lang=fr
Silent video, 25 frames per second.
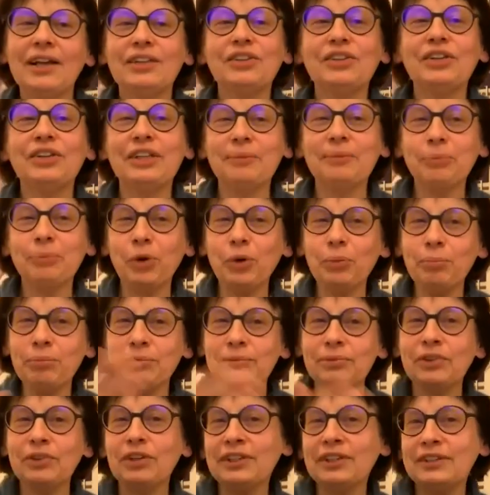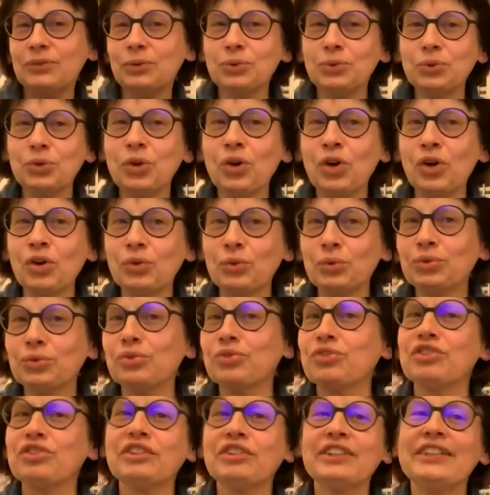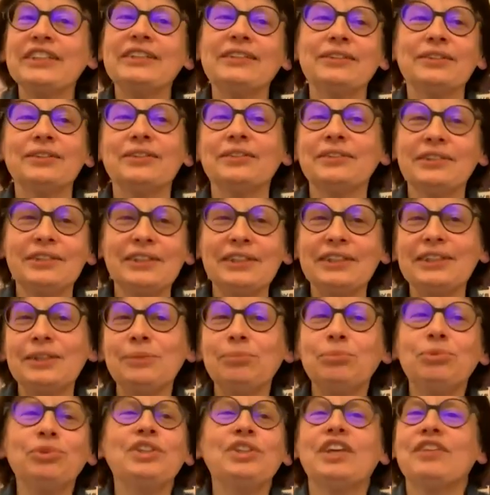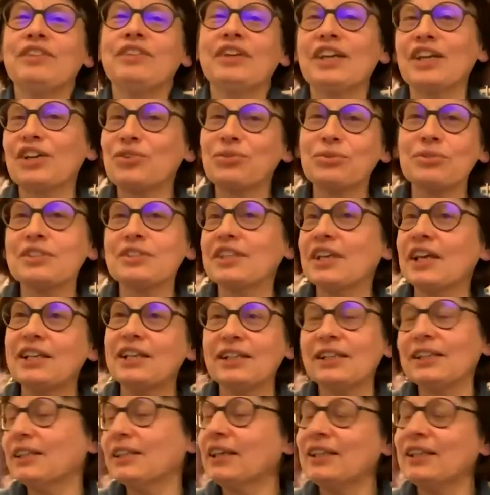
dans les dans les autres rencontres, on sentait que dès le début qu'il y avait quelque chose qui allait,